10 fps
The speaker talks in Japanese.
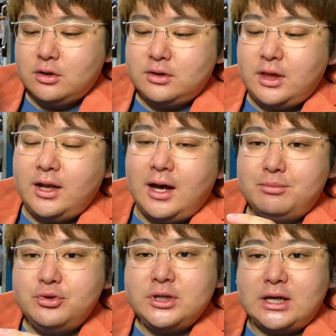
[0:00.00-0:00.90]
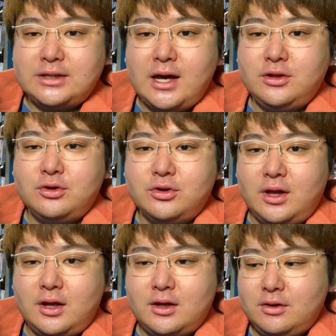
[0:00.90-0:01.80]
ただ、武器がないっていう
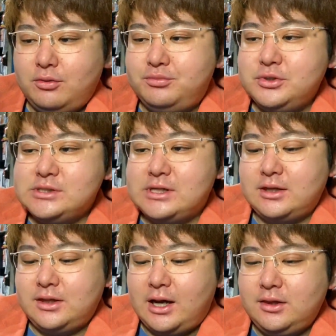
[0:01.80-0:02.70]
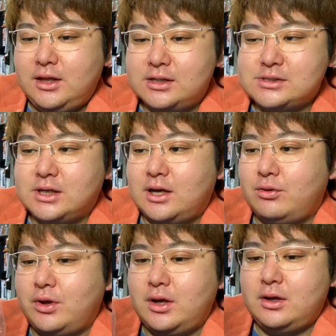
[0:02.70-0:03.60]
ね。武器絶対あったやつだから、
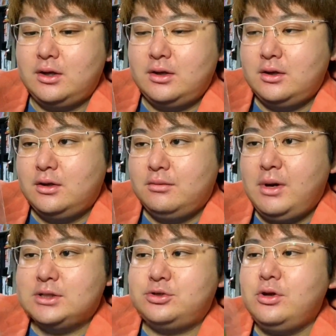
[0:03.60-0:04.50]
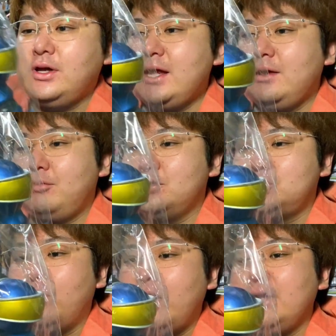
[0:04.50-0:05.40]
これ。まあ、それはね、もう
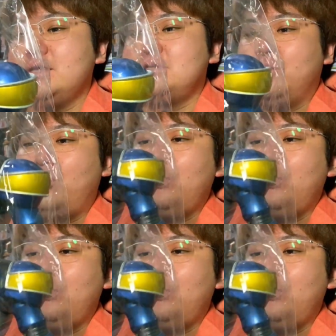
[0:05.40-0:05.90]
しょうがないんですよ。こ